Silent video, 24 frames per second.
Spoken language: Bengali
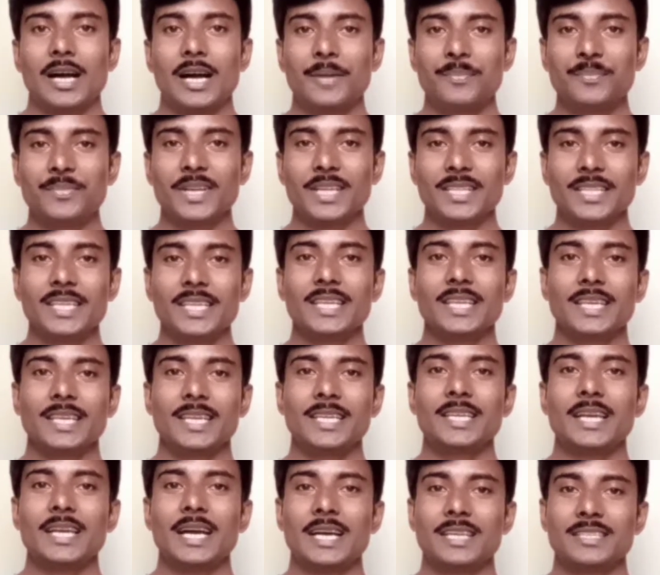আপনাদের
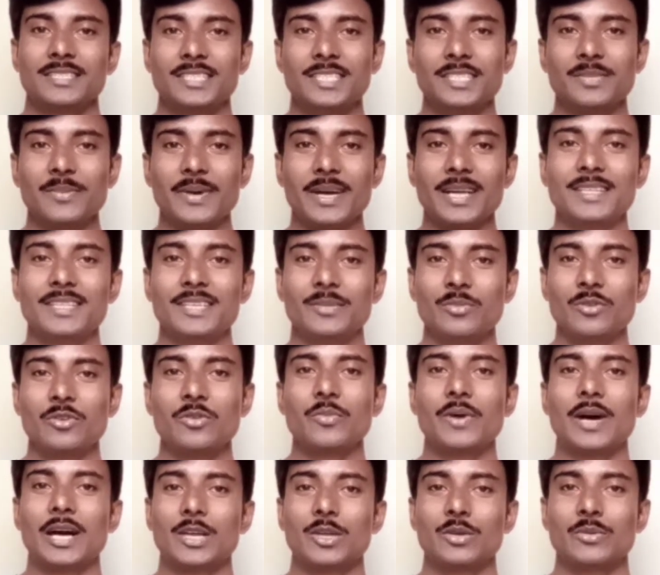এই আশীর্বাদ এবং
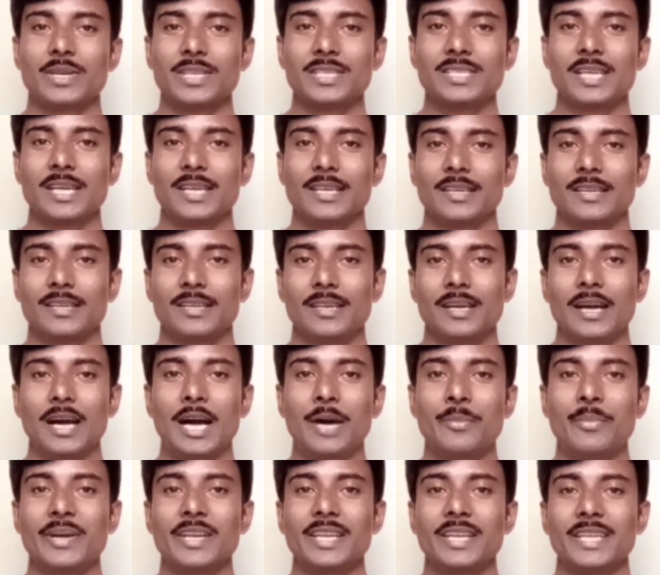ভালোবাসায়
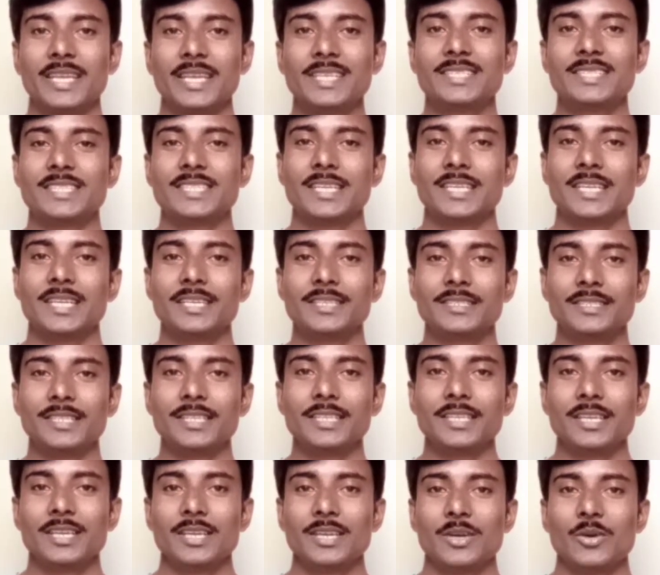আমার এই চ্যানেলটি
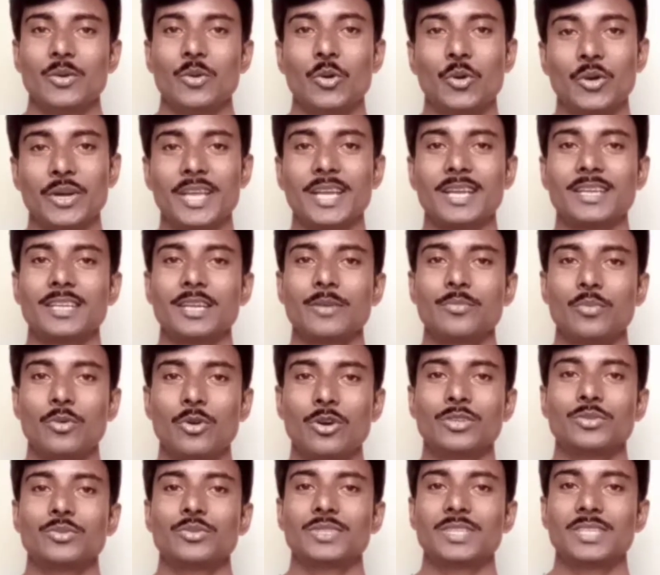অনেকটা
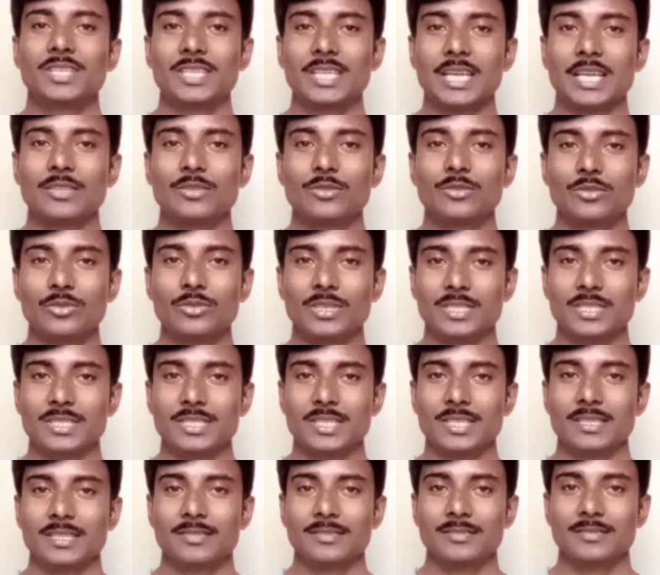পথ অতিক্রান্ত
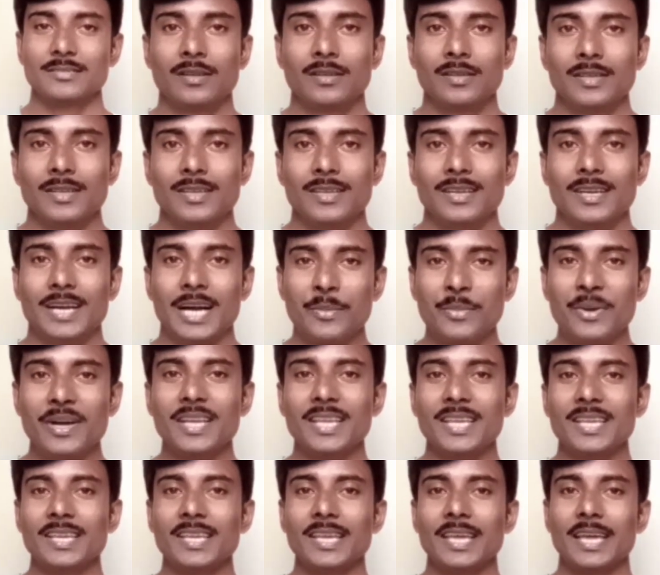করেছে
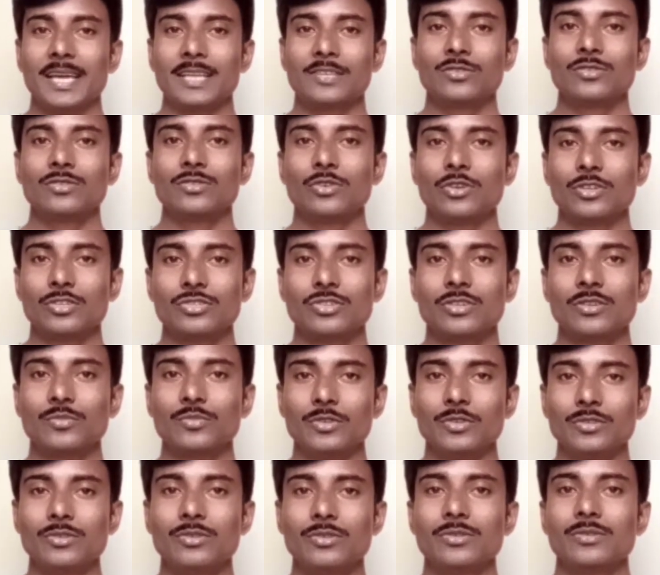আমাকে একজন দর্শক
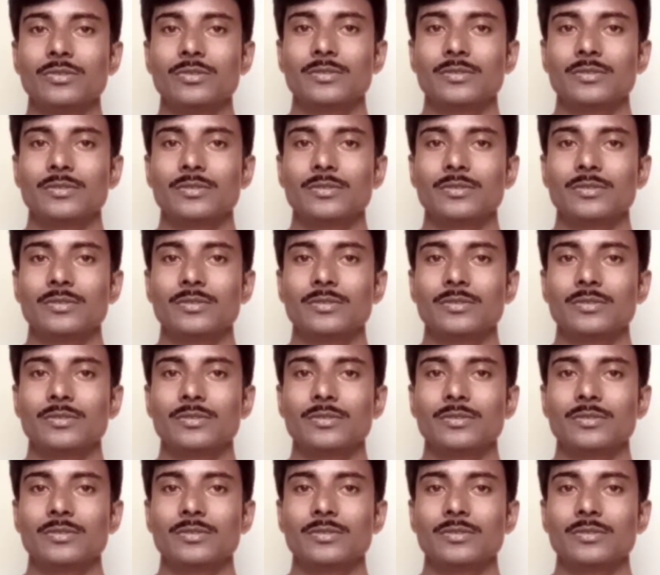বন্ধু